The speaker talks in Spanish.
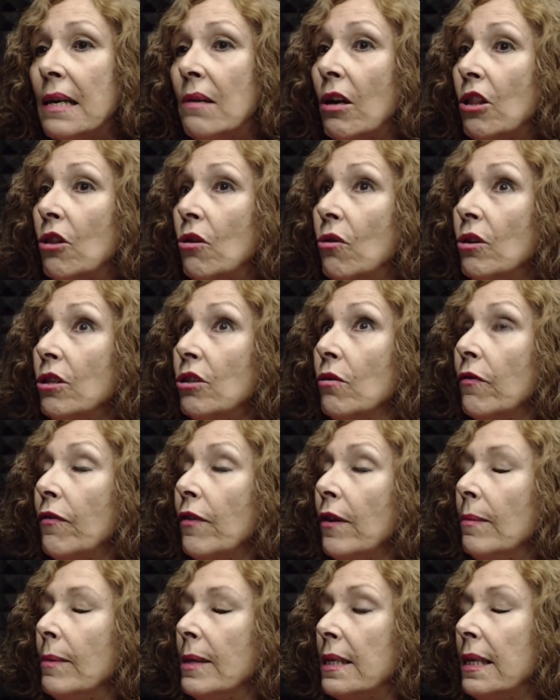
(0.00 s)
Y cuando no es un
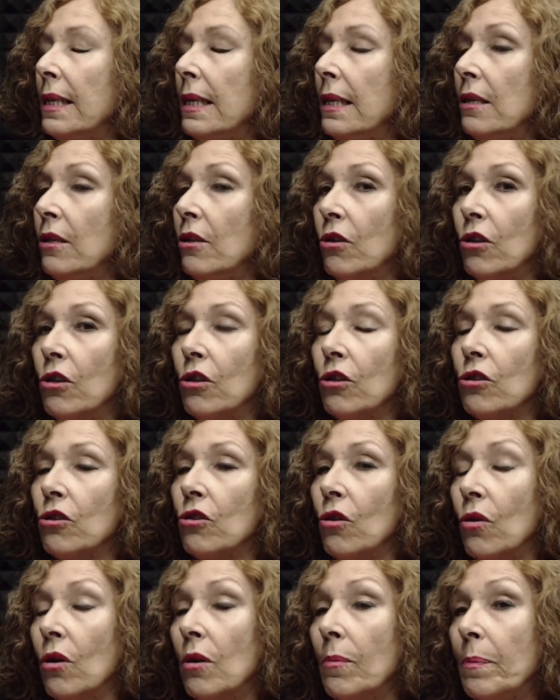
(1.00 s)
femicidio,
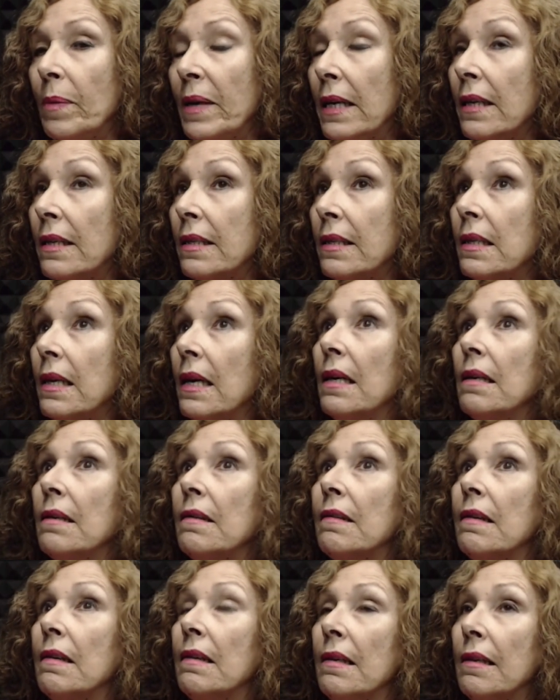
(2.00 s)
son
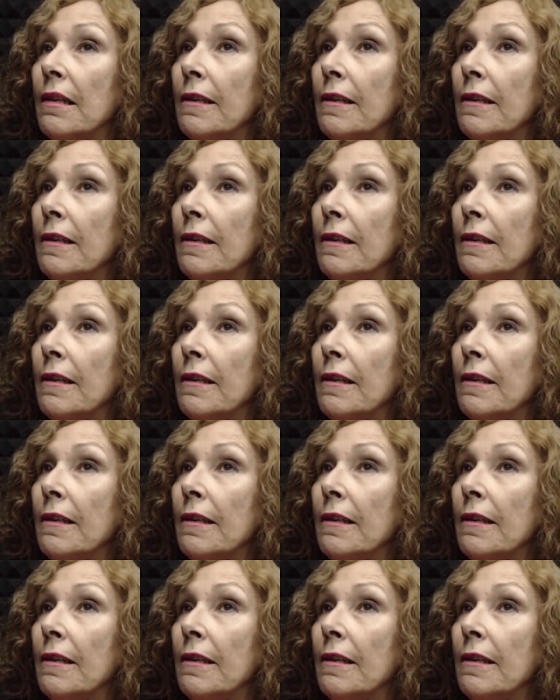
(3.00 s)
golpizas,